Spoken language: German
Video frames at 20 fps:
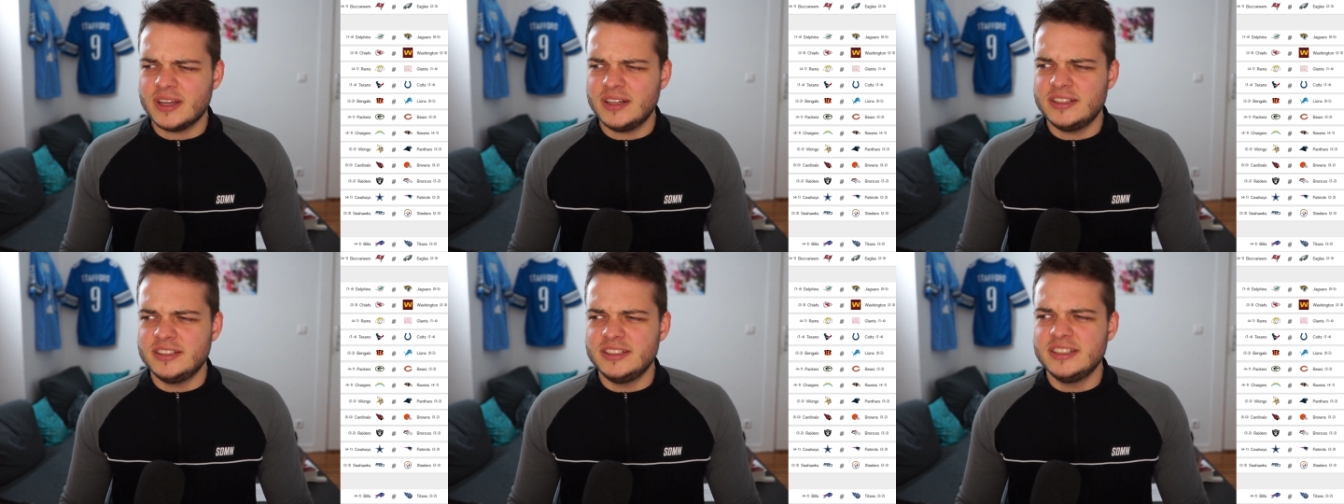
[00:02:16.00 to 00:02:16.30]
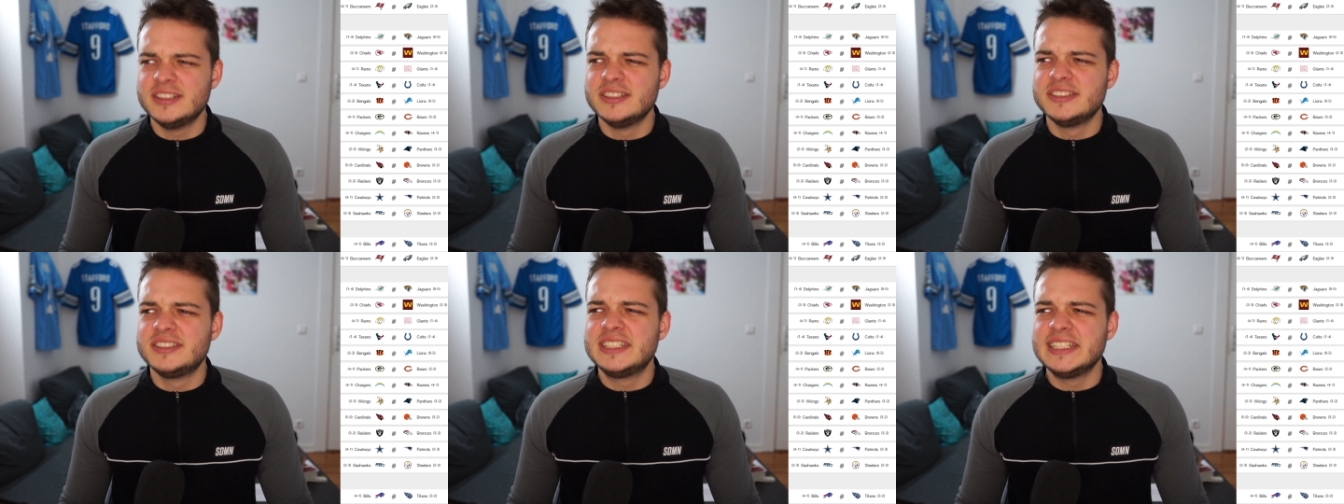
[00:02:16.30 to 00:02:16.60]
Die
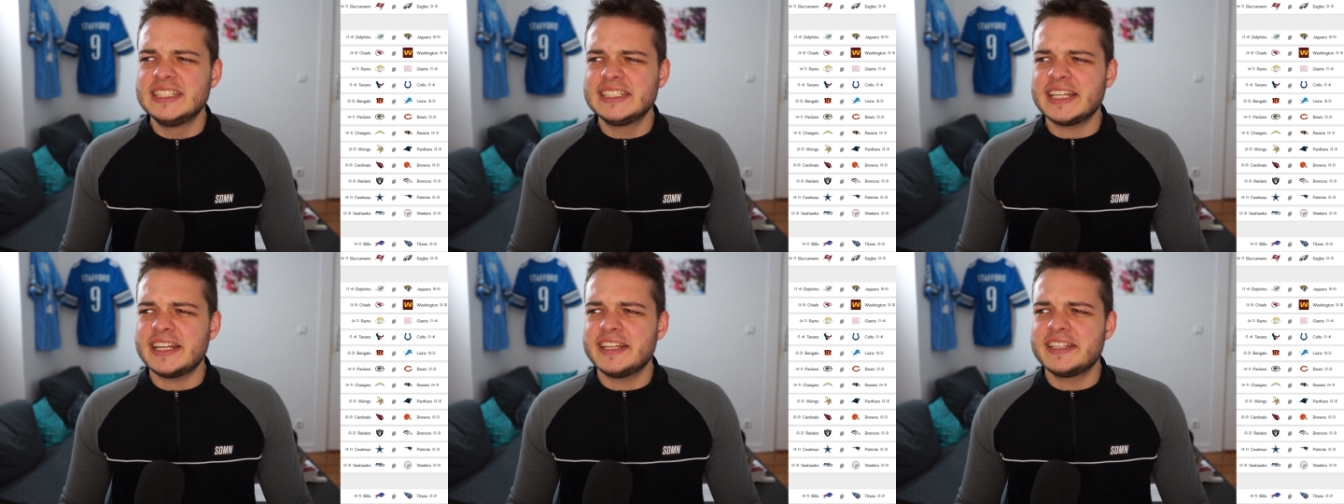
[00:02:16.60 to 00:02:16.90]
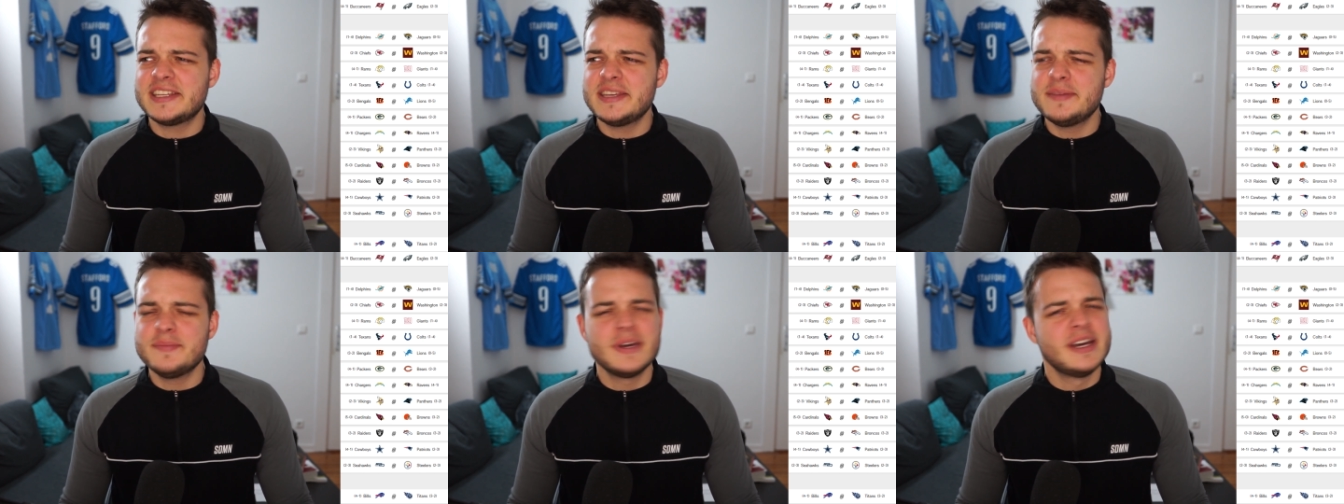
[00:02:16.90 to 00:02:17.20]
Eagles sind ein
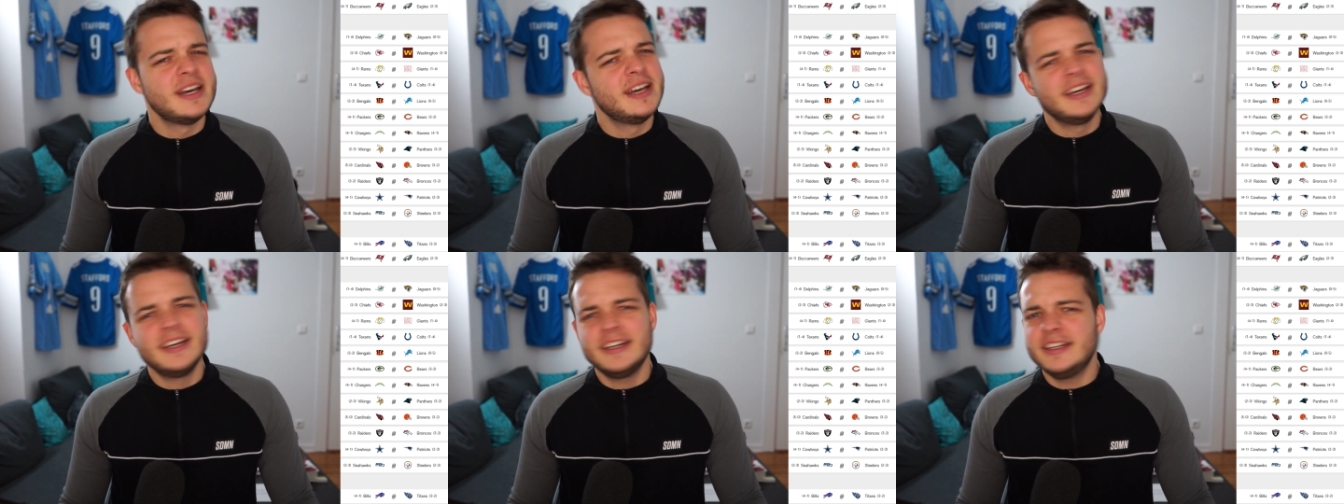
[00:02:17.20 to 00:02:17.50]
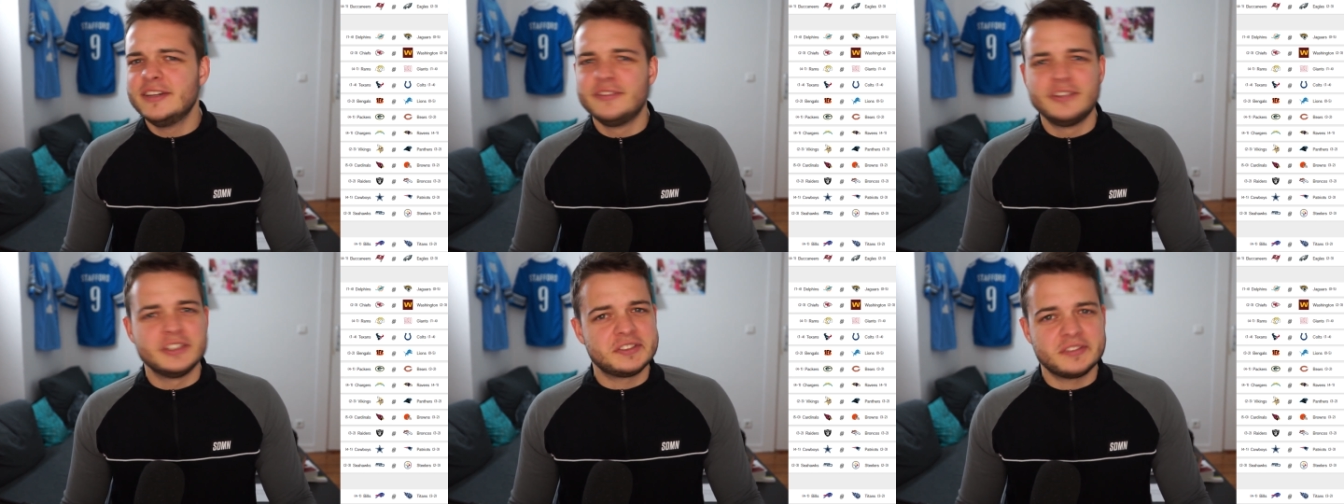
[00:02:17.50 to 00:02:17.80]
Team.
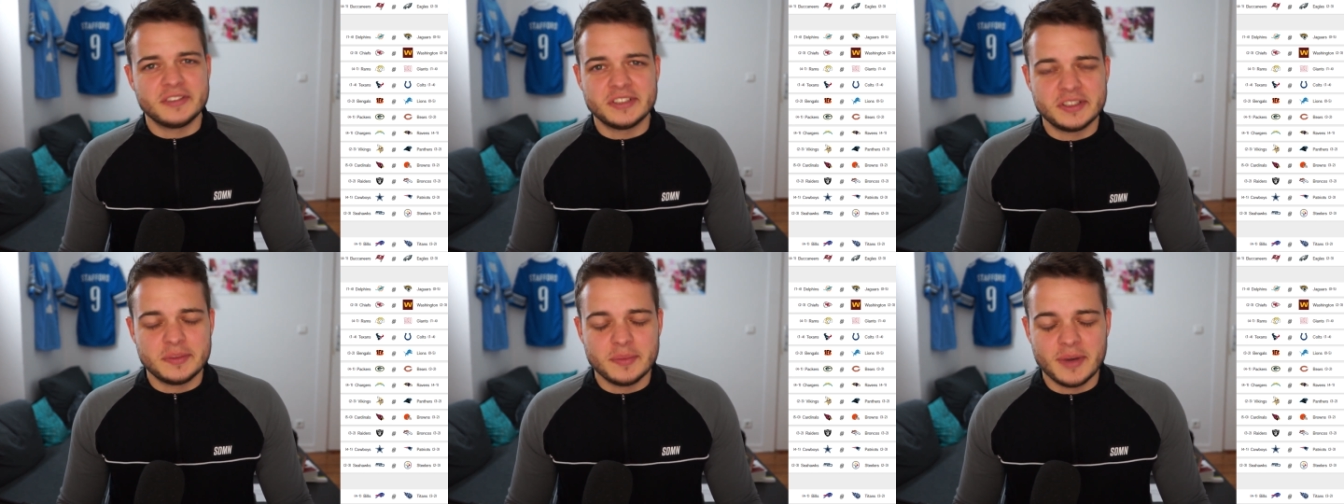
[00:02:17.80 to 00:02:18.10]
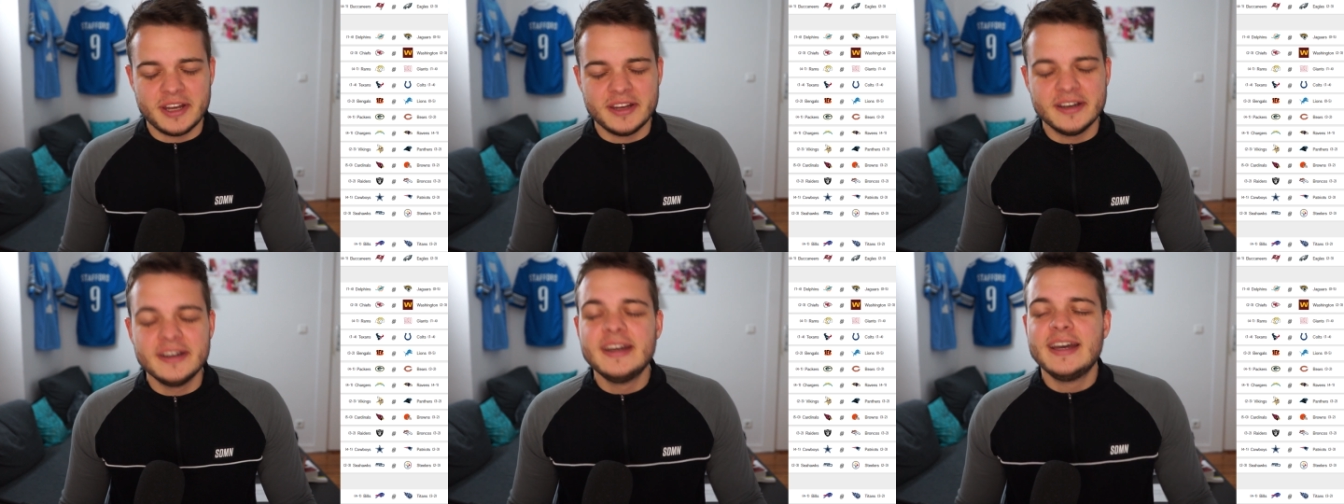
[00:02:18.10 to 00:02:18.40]
Ihr wisst, was ich
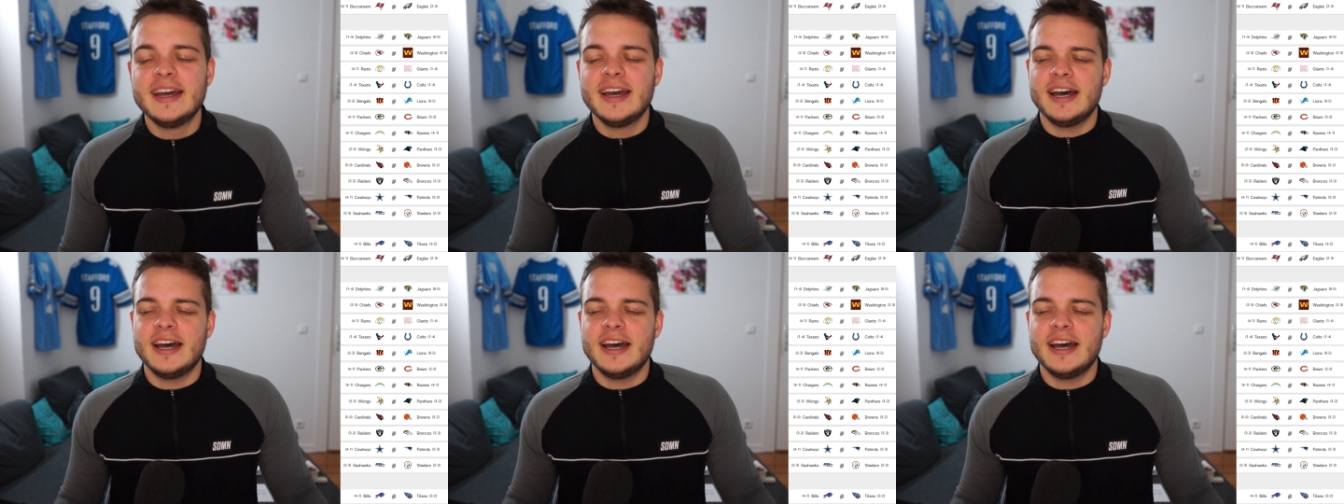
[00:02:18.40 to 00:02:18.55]
meine.